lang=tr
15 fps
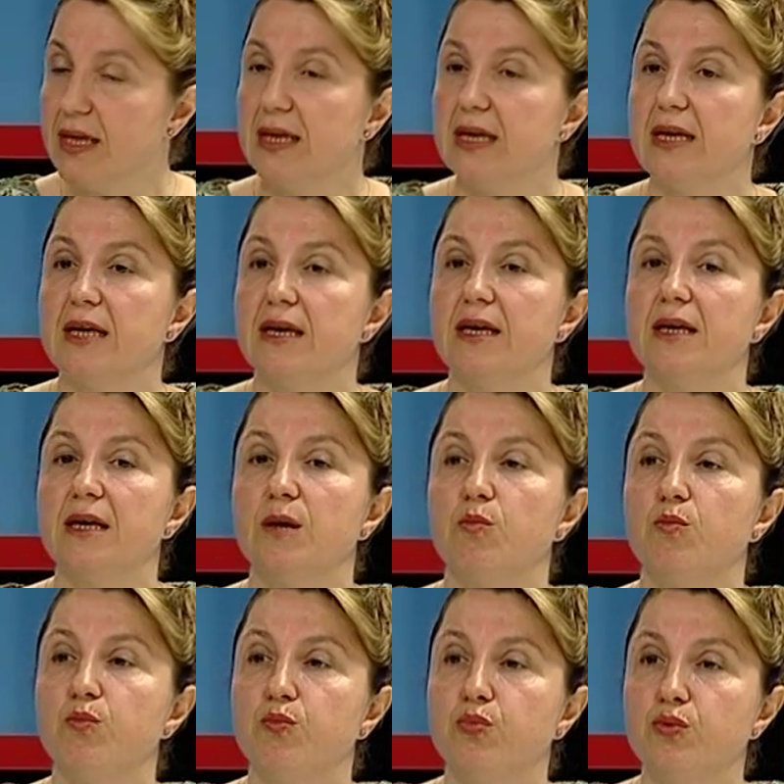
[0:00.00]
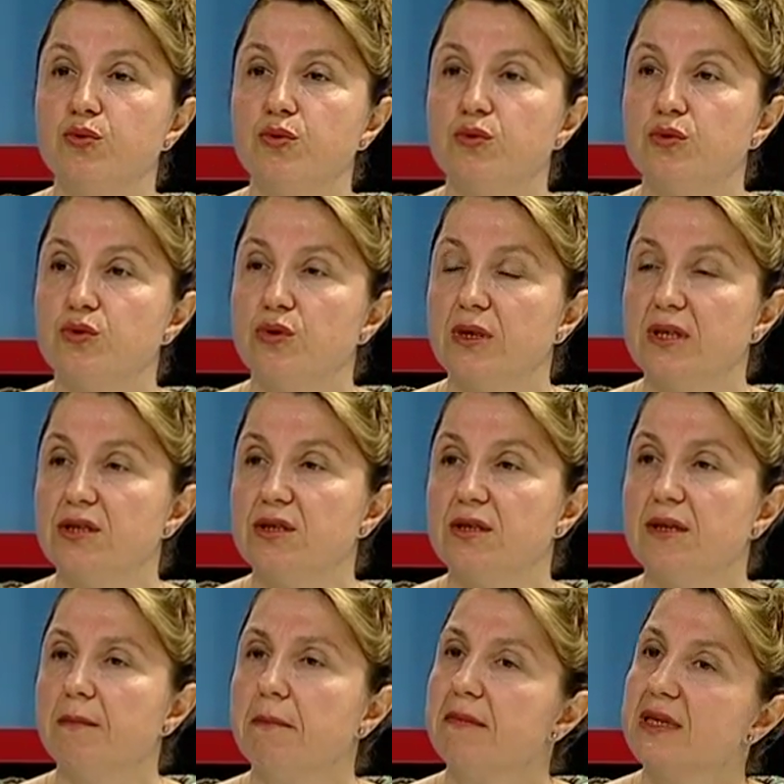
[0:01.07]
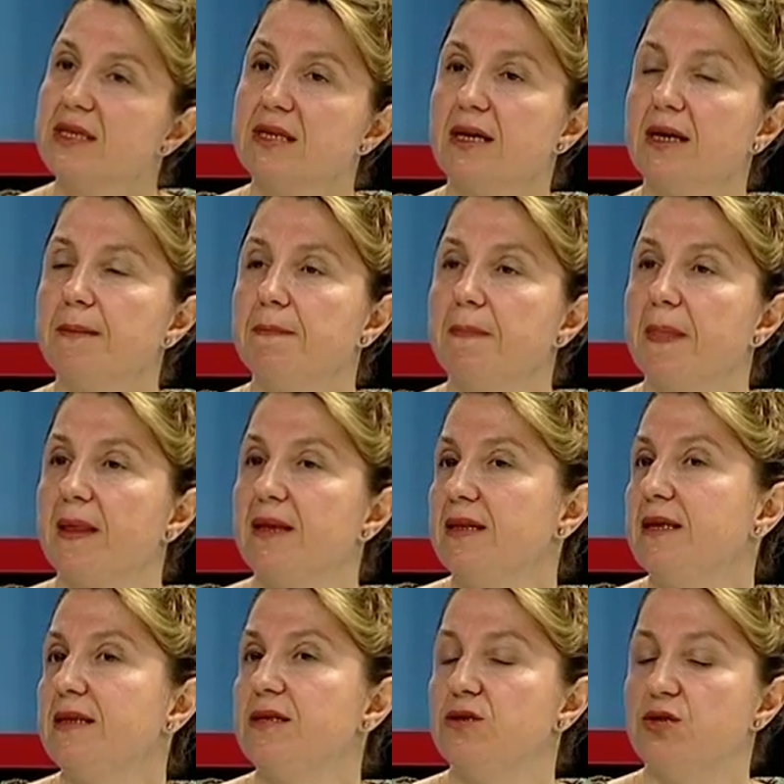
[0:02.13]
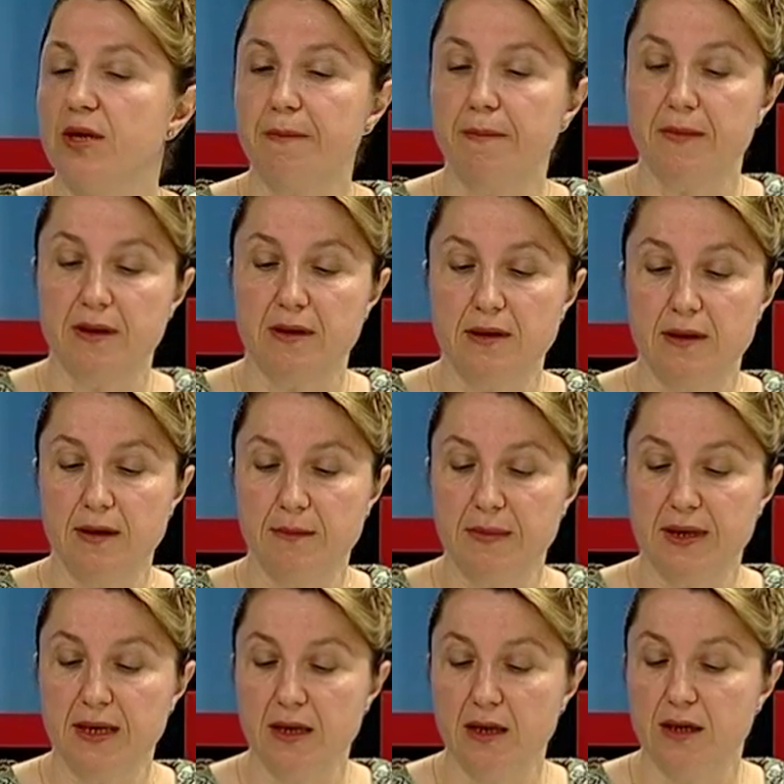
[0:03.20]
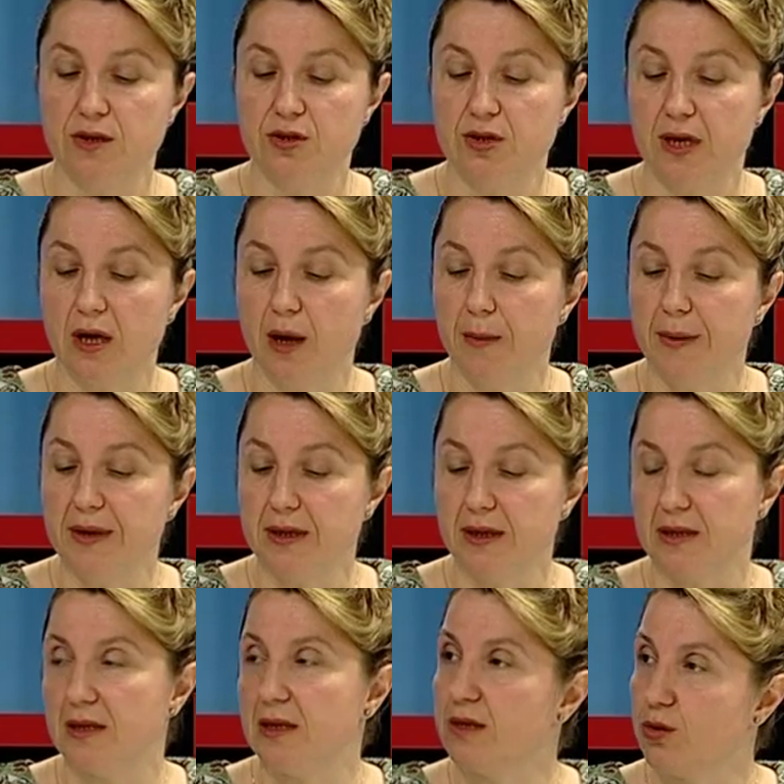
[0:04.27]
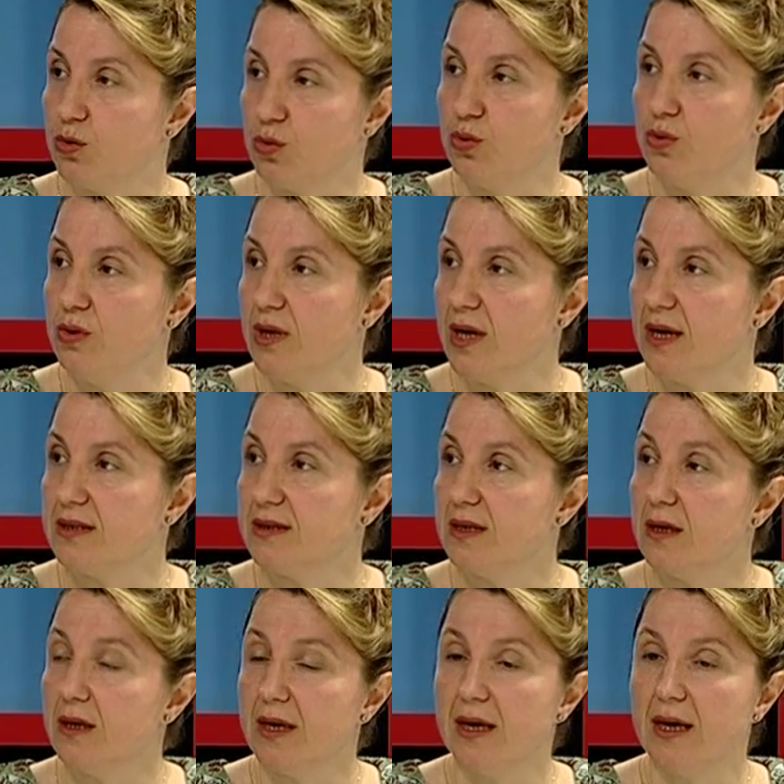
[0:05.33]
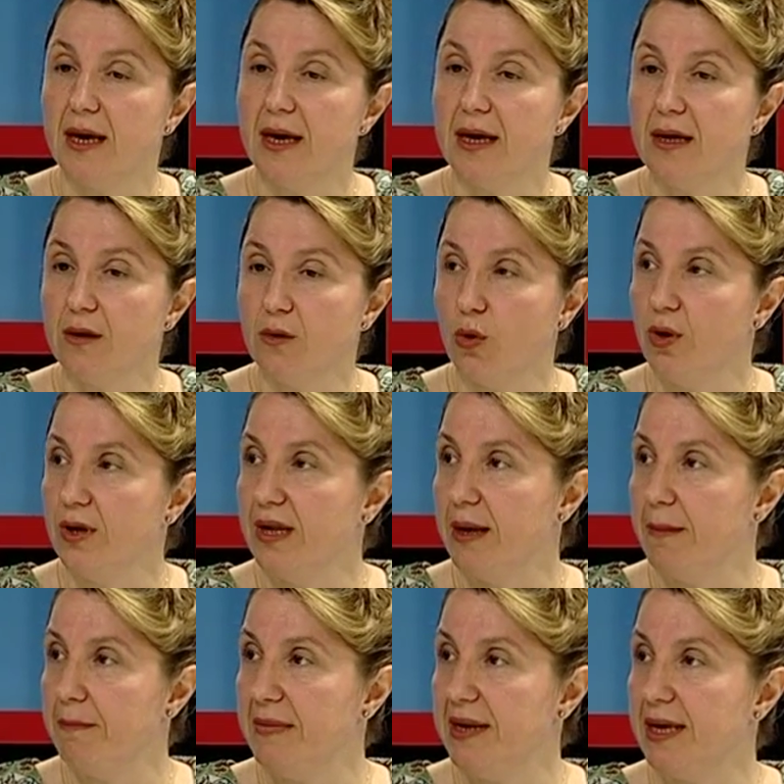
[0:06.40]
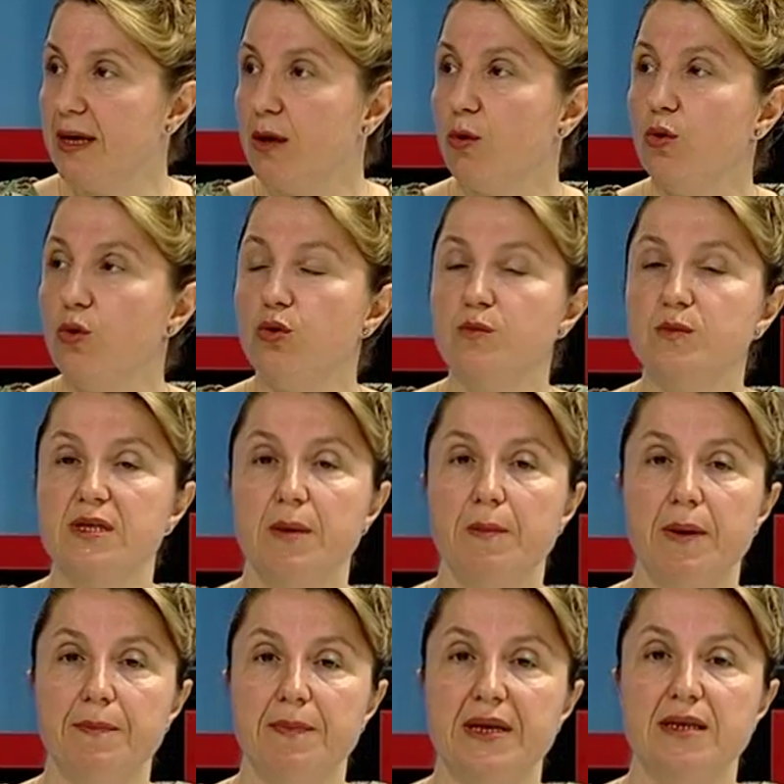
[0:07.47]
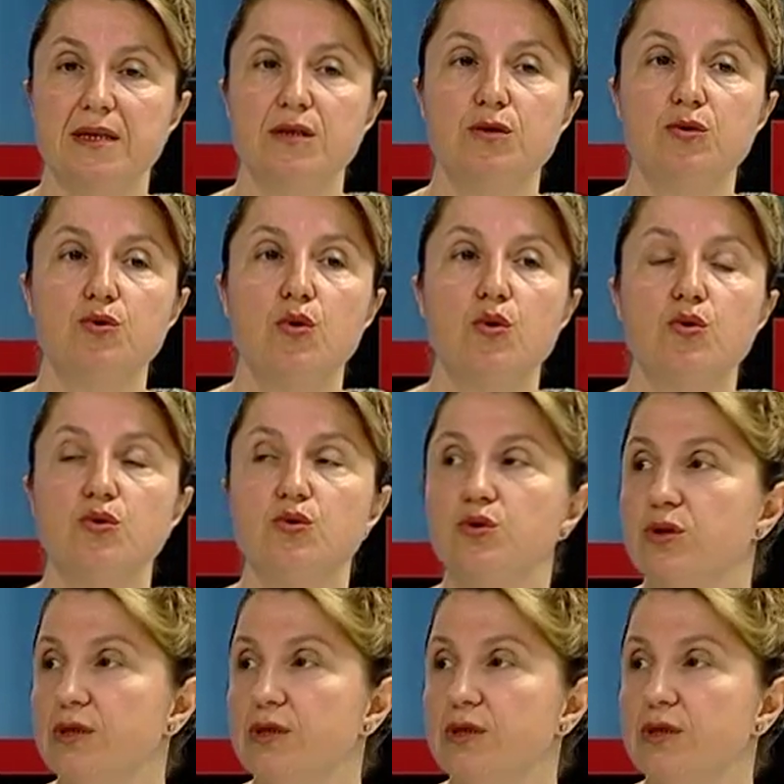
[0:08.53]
Evet. Ee, bu süreçte mesela ne diyeceğim? Diyelim ki işte Amerika'da ya da dünyada en önemli ölüm sebeplerinin dördüncü